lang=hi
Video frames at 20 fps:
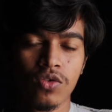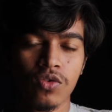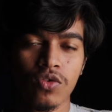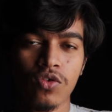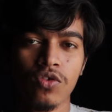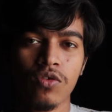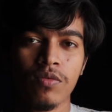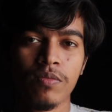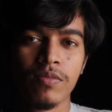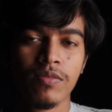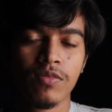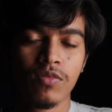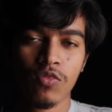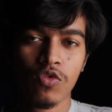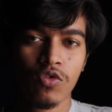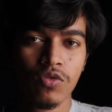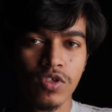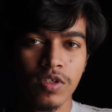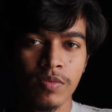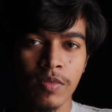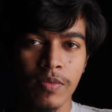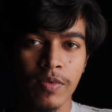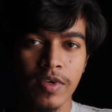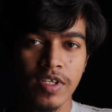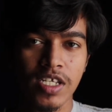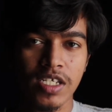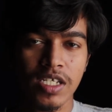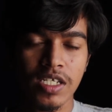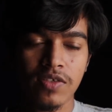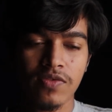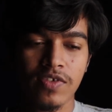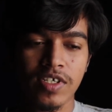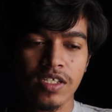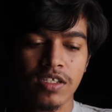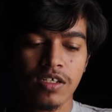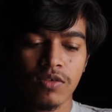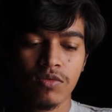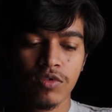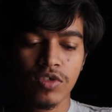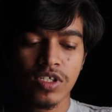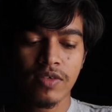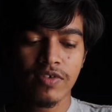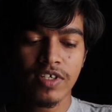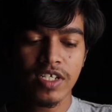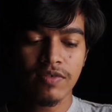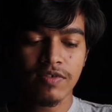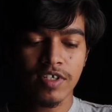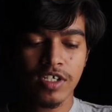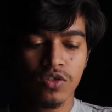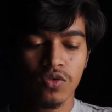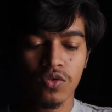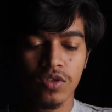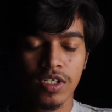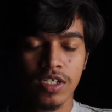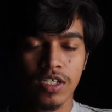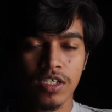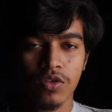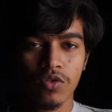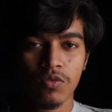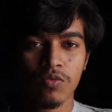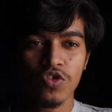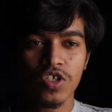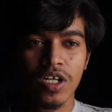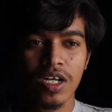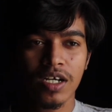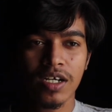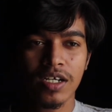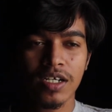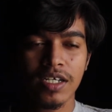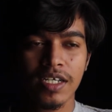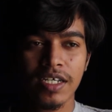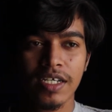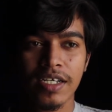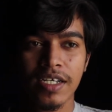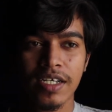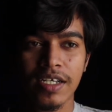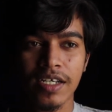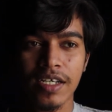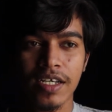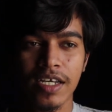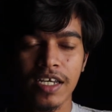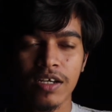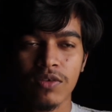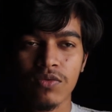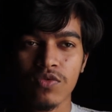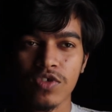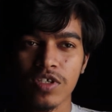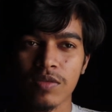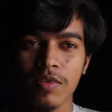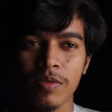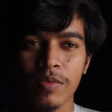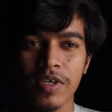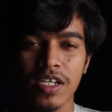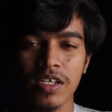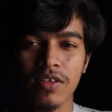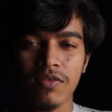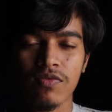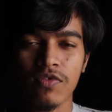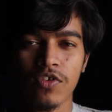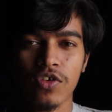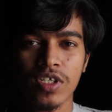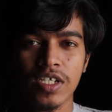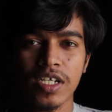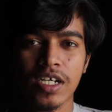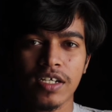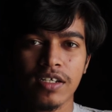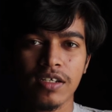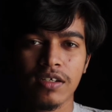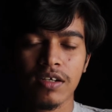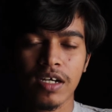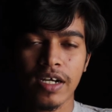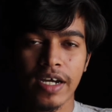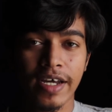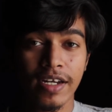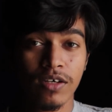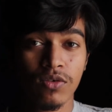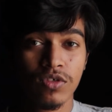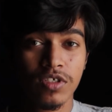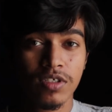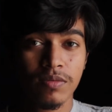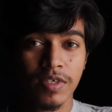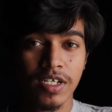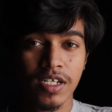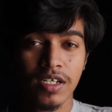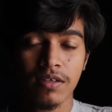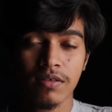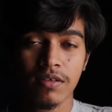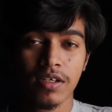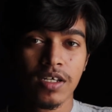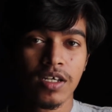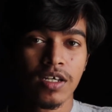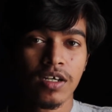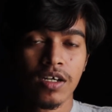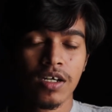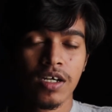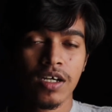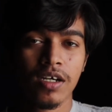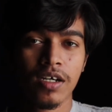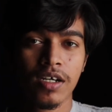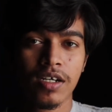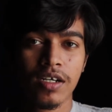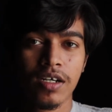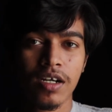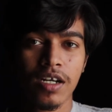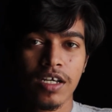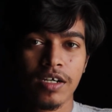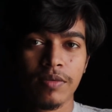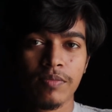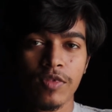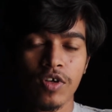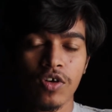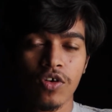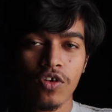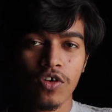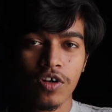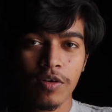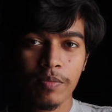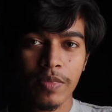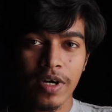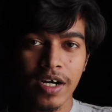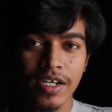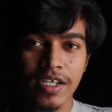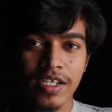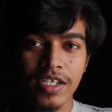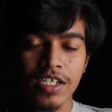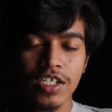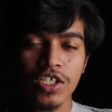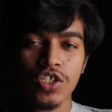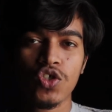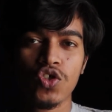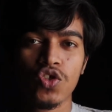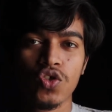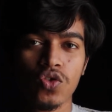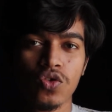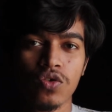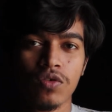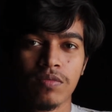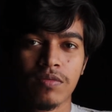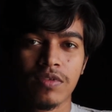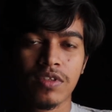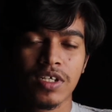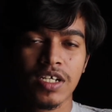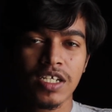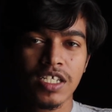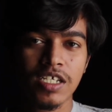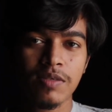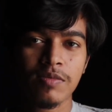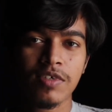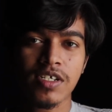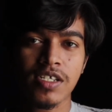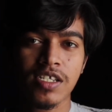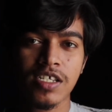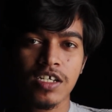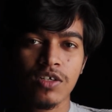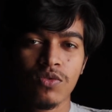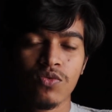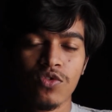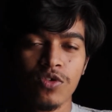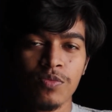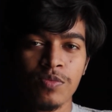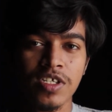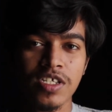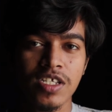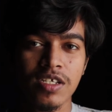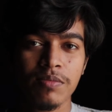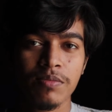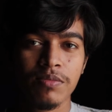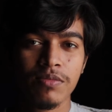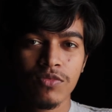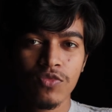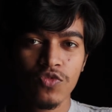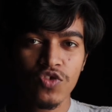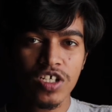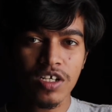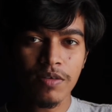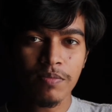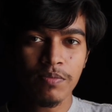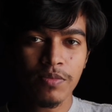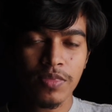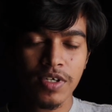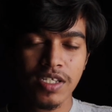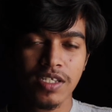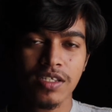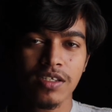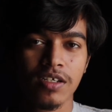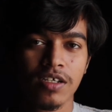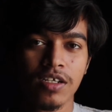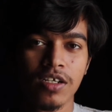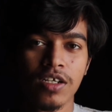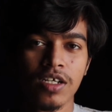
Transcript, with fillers: तो वो उसमें मैं सेटिस्फाइड था वो सेवेंटी मार्क्स होता है तो मुझे लगा है कि उसमें मैंने फोर्टी कर अराउंड मैंने आ, कर लिया और बाकी जो थर्टी मार्क्स हैं उनमें से मुझे बस